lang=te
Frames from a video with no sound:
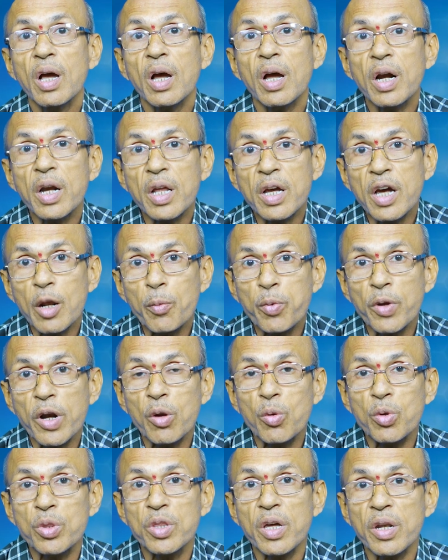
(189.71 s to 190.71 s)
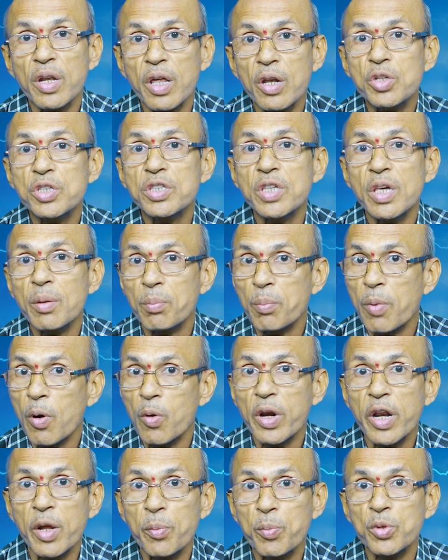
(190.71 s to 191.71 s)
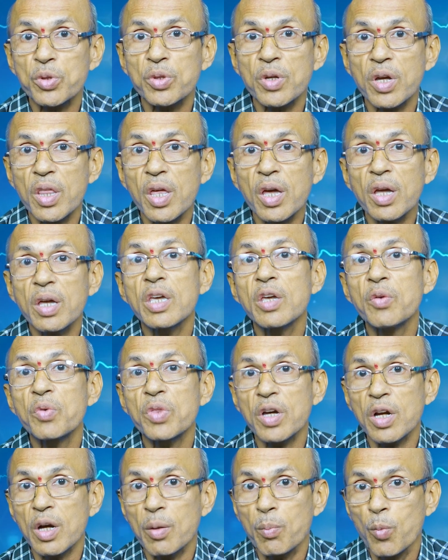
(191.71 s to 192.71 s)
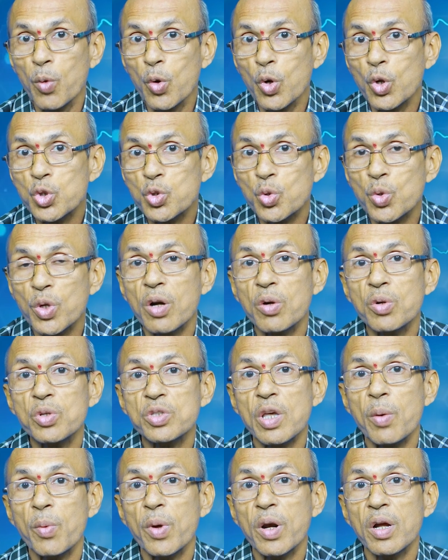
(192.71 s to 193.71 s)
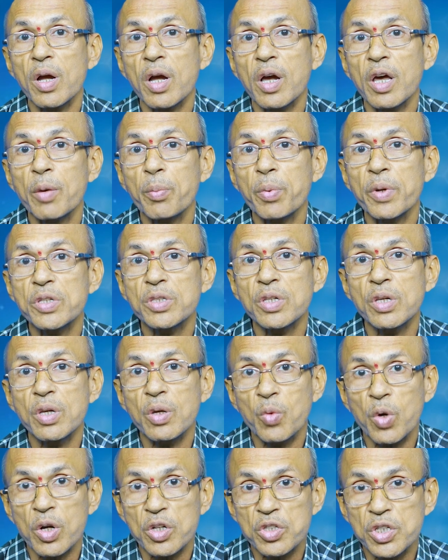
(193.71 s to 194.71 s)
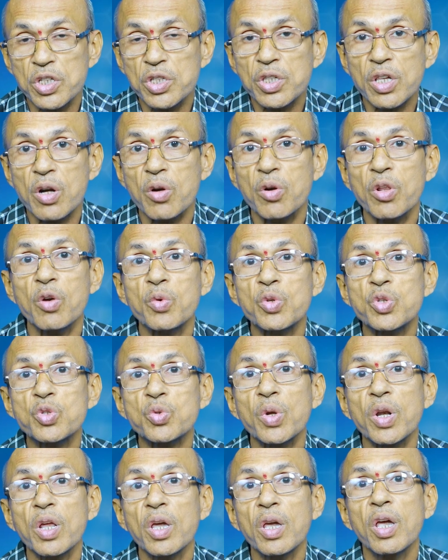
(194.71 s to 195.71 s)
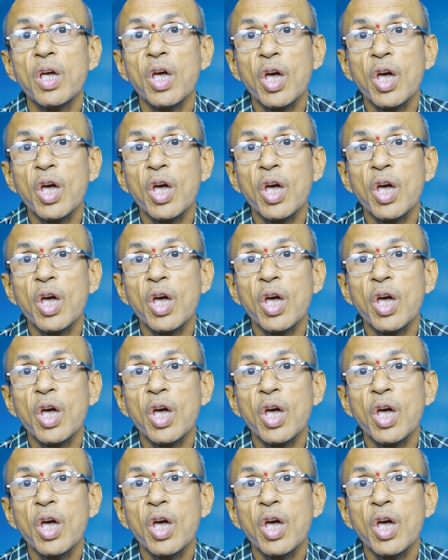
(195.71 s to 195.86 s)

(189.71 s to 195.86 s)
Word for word: అంటే కర్పూరాన్ని కొద్దిగా నలిస్తే పౌడర్ అయిపోతుంది కదా ఈ విధంగా మూడు చూర్ణాలను సమానంగా కలిపేసి ఒక సీసాలో నిల్వ ఉంచుకొని